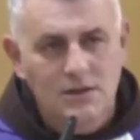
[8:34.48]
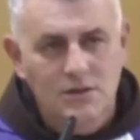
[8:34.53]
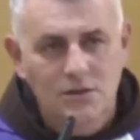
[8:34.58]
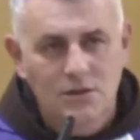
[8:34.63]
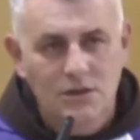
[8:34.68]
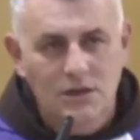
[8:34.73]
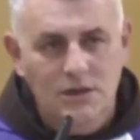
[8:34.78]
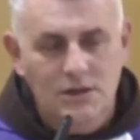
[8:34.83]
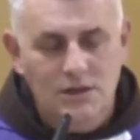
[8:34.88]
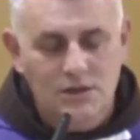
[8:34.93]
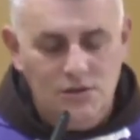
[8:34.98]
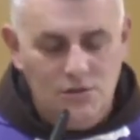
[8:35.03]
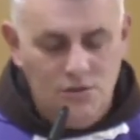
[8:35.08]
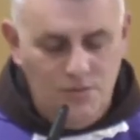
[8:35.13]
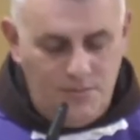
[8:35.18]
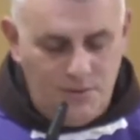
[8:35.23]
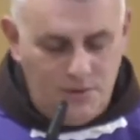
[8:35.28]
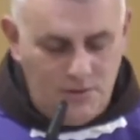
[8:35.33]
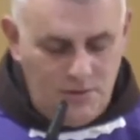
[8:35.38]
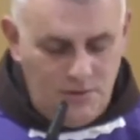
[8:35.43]
우리들의
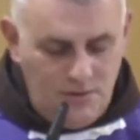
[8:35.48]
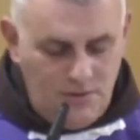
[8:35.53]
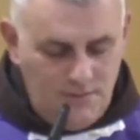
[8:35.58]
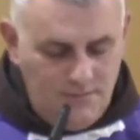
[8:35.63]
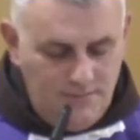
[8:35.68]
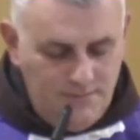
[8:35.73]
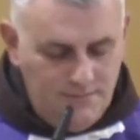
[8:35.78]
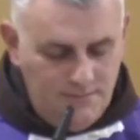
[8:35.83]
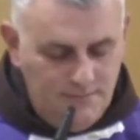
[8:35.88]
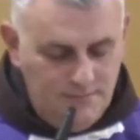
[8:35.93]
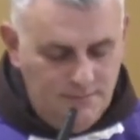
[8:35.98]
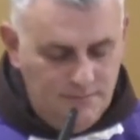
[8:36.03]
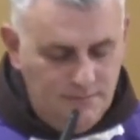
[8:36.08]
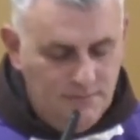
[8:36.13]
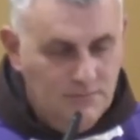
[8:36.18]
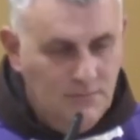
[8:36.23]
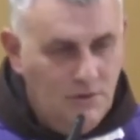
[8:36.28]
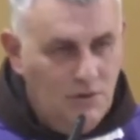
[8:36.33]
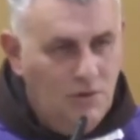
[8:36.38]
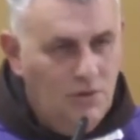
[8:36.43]
의식이
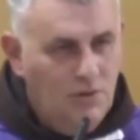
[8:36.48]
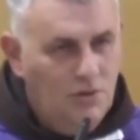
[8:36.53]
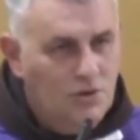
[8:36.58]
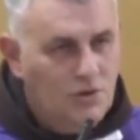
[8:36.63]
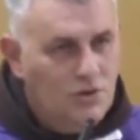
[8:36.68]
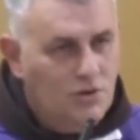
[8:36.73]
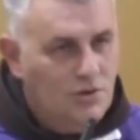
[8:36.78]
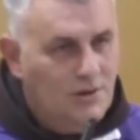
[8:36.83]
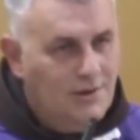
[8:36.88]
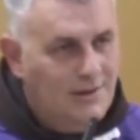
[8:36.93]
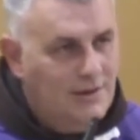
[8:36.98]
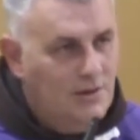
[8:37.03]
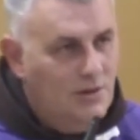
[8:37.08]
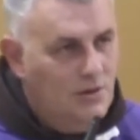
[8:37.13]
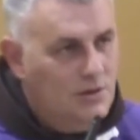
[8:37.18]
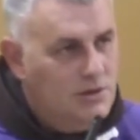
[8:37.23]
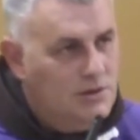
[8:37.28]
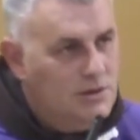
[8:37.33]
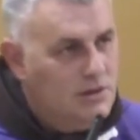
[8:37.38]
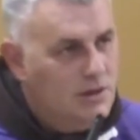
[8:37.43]
하느님의
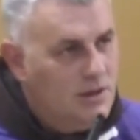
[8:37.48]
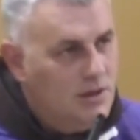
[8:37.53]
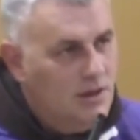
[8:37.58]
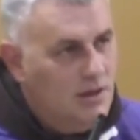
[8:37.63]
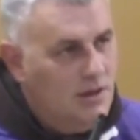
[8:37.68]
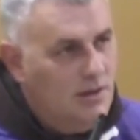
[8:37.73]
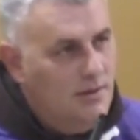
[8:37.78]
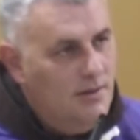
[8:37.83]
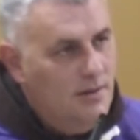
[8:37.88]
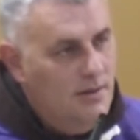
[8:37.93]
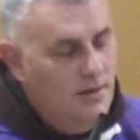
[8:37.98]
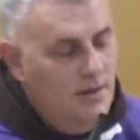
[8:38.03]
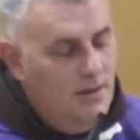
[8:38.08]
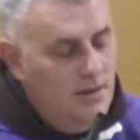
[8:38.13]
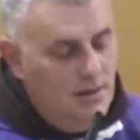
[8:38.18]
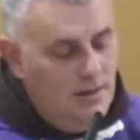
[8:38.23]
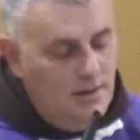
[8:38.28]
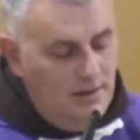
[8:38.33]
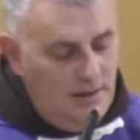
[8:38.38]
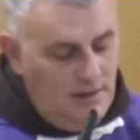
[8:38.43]
자리를 차지하게
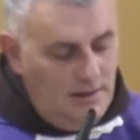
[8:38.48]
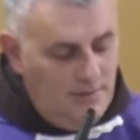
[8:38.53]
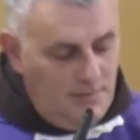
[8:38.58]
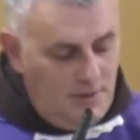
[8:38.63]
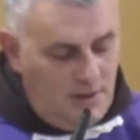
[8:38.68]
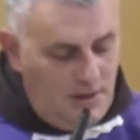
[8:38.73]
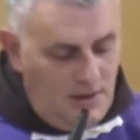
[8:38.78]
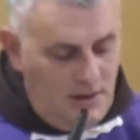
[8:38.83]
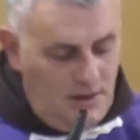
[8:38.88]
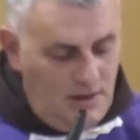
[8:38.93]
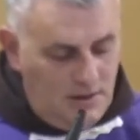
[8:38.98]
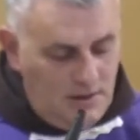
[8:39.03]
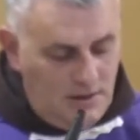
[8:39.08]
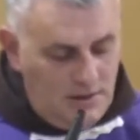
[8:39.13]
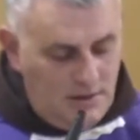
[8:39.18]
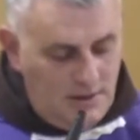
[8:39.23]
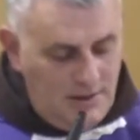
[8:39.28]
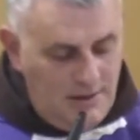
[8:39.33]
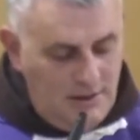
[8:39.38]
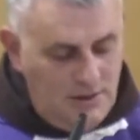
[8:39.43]
됩니다.
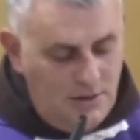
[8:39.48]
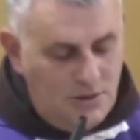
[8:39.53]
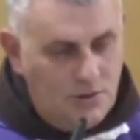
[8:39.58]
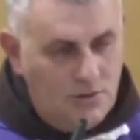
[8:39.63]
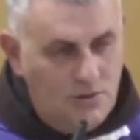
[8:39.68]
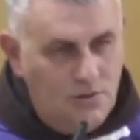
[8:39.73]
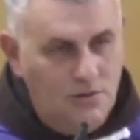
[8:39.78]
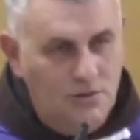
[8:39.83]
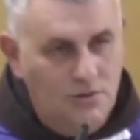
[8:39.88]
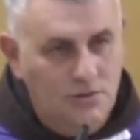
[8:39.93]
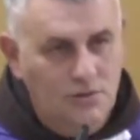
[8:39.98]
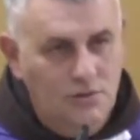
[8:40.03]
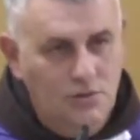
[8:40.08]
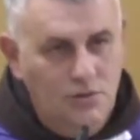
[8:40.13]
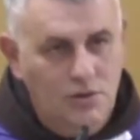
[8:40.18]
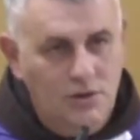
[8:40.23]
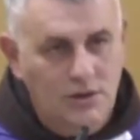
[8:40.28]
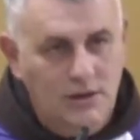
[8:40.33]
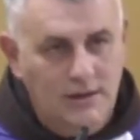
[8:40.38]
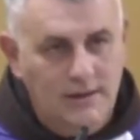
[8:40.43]
현대
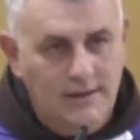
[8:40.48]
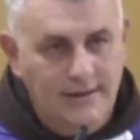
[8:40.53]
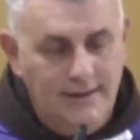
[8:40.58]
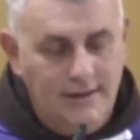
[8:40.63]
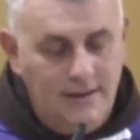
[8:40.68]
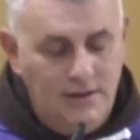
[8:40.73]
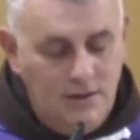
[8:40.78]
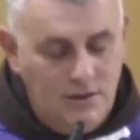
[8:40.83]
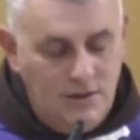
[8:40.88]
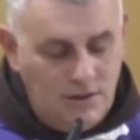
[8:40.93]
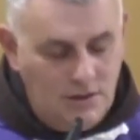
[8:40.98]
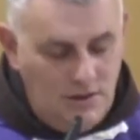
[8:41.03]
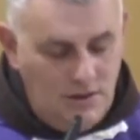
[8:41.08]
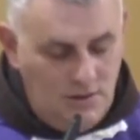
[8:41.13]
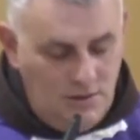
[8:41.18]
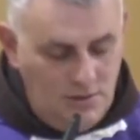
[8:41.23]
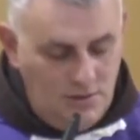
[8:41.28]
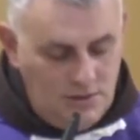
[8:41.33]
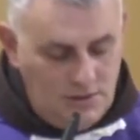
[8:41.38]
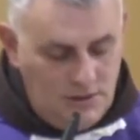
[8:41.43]
정말 위험한
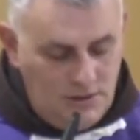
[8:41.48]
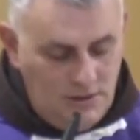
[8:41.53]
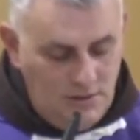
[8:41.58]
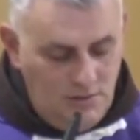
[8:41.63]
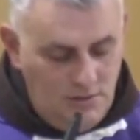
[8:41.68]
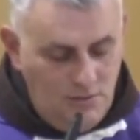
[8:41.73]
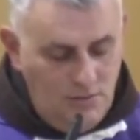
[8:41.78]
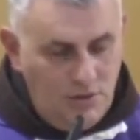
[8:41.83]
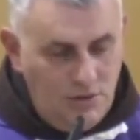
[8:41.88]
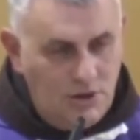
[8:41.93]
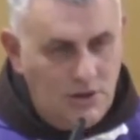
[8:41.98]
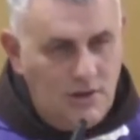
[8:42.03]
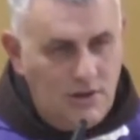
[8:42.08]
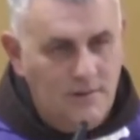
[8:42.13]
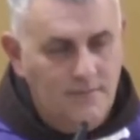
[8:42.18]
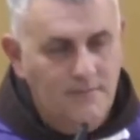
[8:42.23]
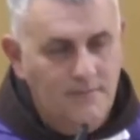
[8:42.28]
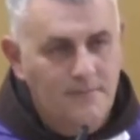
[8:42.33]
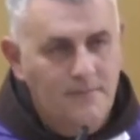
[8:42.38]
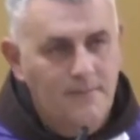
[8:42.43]
것은 이런
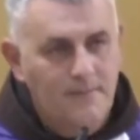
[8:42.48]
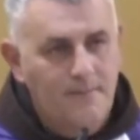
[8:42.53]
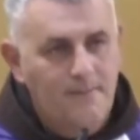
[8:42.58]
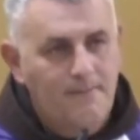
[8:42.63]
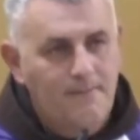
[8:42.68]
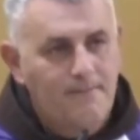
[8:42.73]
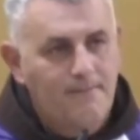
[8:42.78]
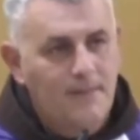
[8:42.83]
어떤